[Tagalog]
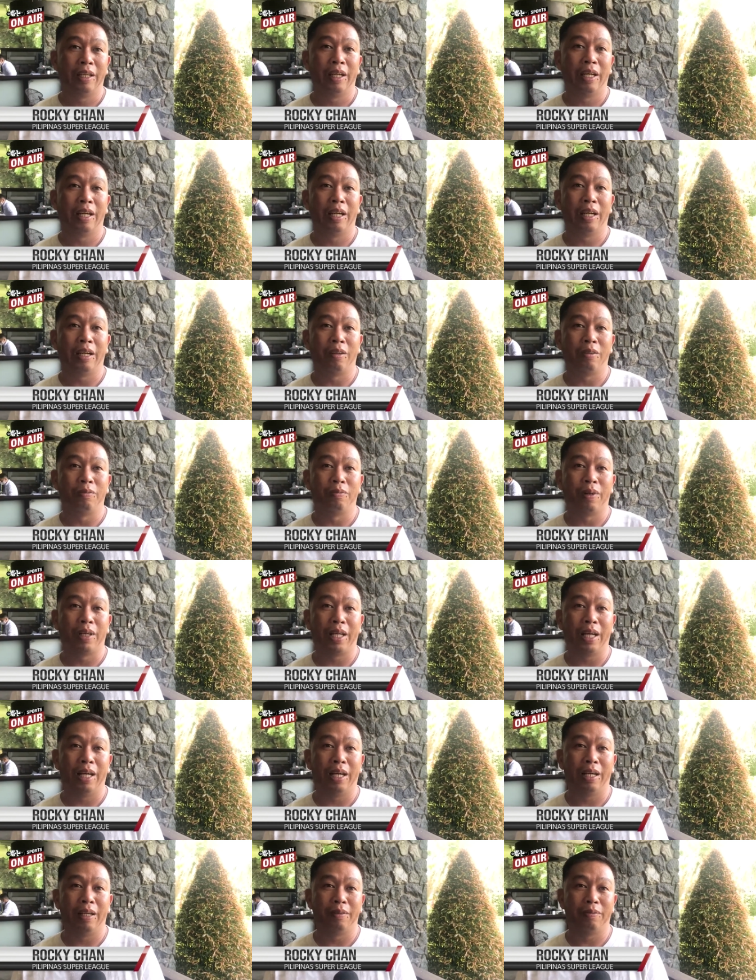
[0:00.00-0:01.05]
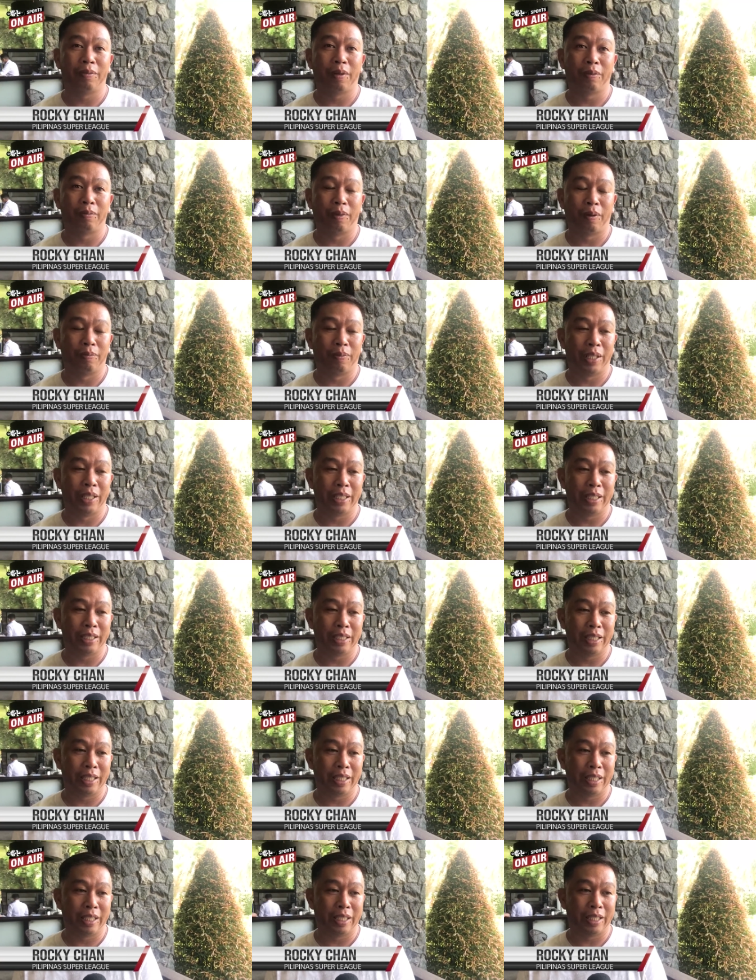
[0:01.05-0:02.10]
uh, kumbaga pagbabalik
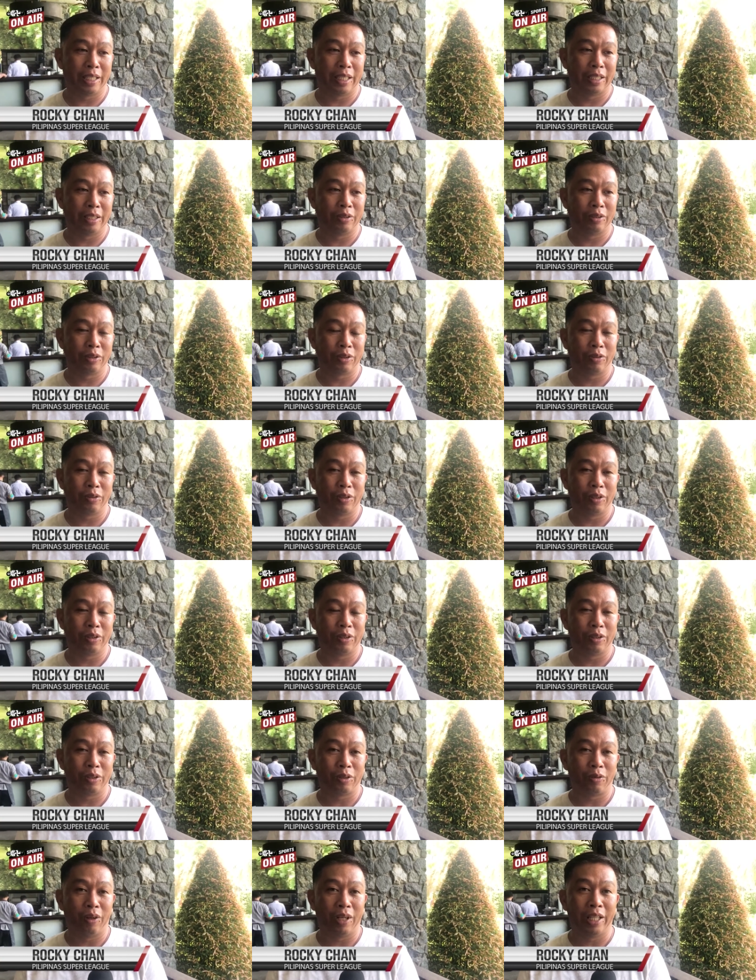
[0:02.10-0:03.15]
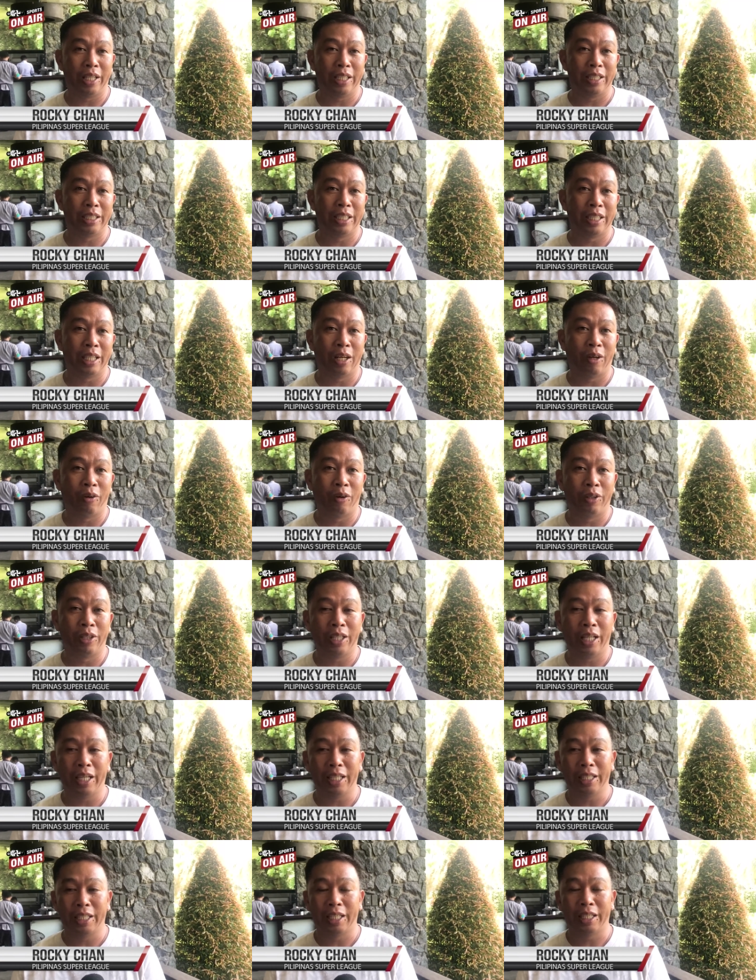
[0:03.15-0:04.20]
na ng ano eskwela hindi na
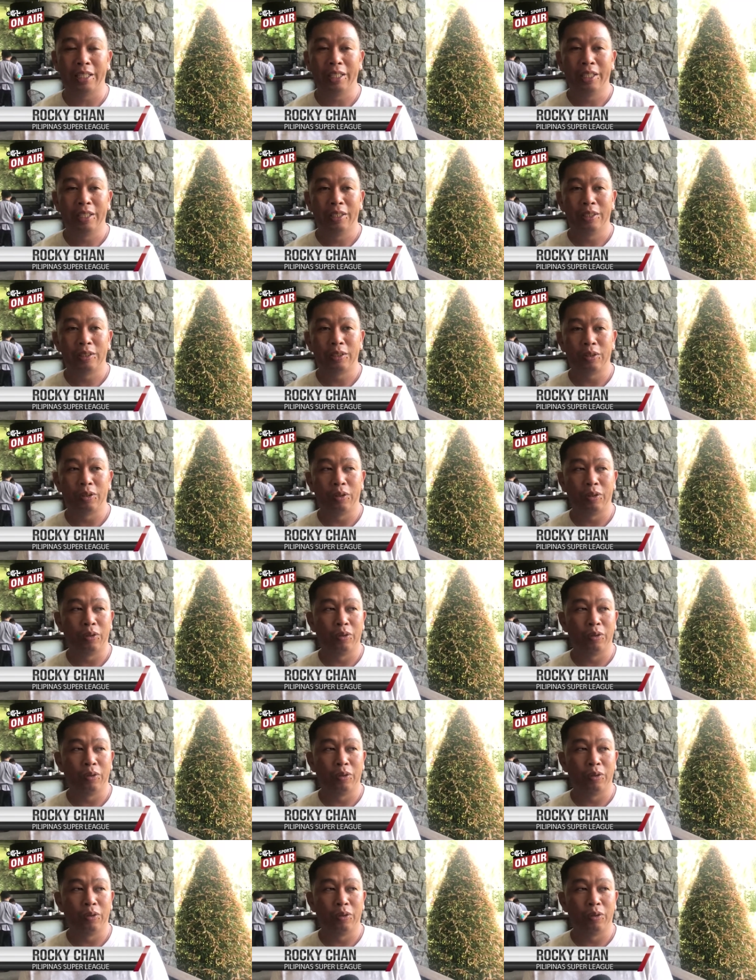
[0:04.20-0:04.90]
online eh so